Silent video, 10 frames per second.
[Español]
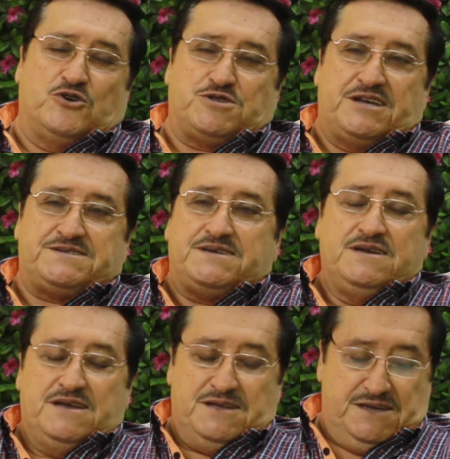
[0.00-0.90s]
dotes
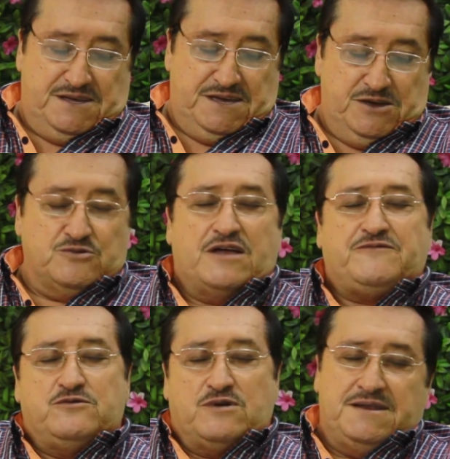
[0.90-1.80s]
y una
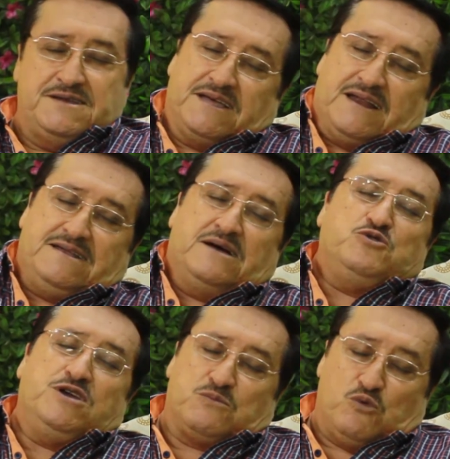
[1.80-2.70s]
figura literaria
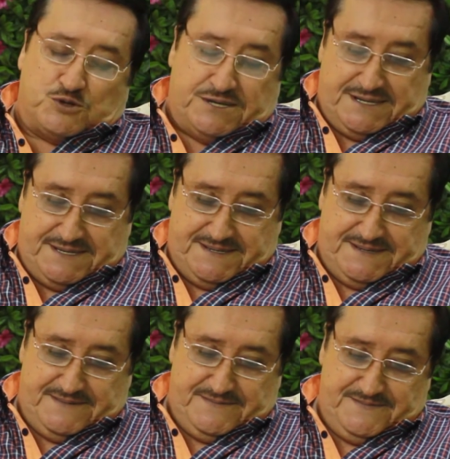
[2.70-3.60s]
muy
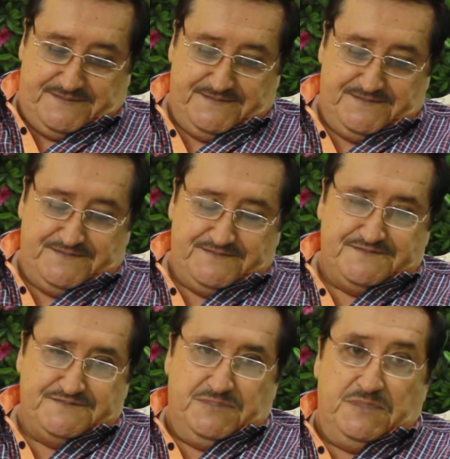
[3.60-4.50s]
hermosas.
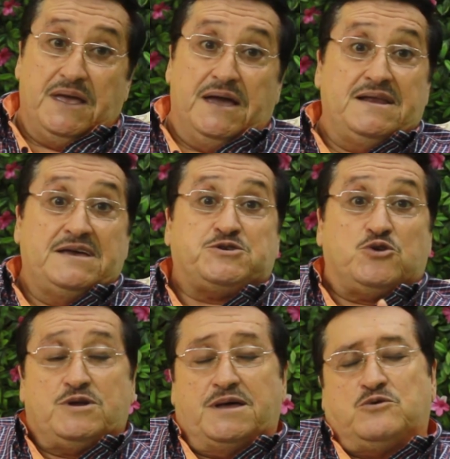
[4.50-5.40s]
Es la
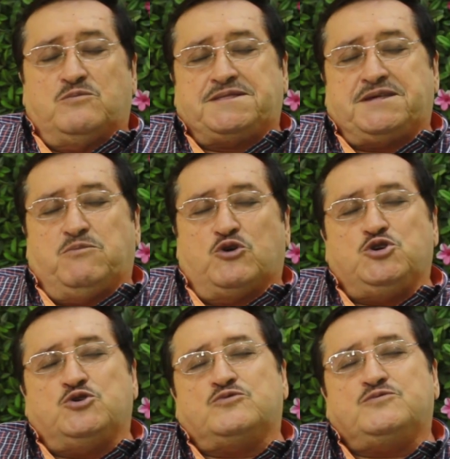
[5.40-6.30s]
historia de un
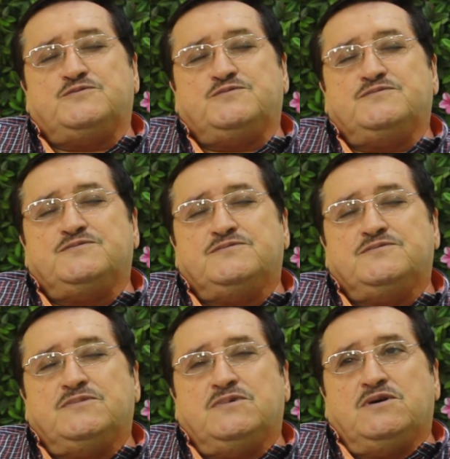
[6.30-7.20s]
matrimonio
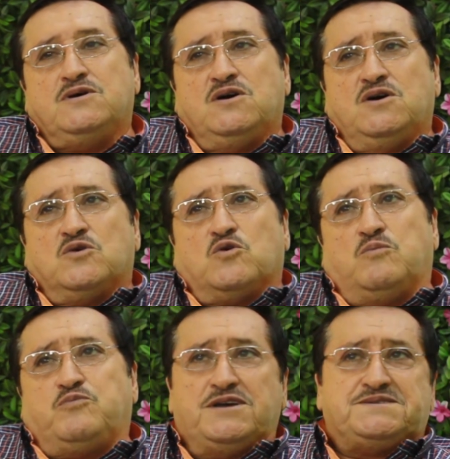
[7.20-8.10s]

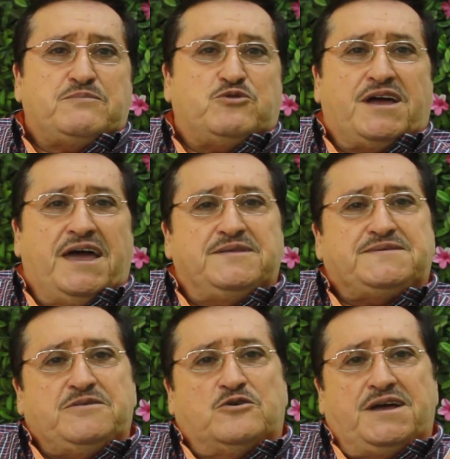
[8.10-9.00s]
compuesta por
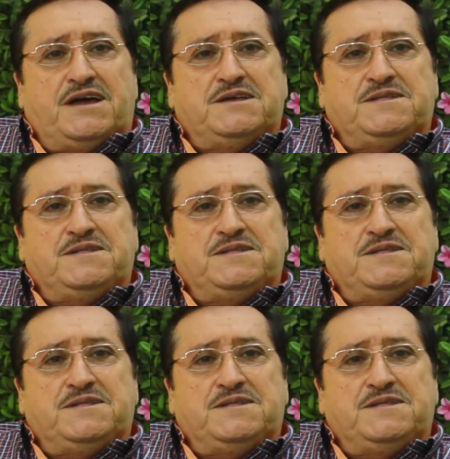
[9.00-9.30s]
gente de origen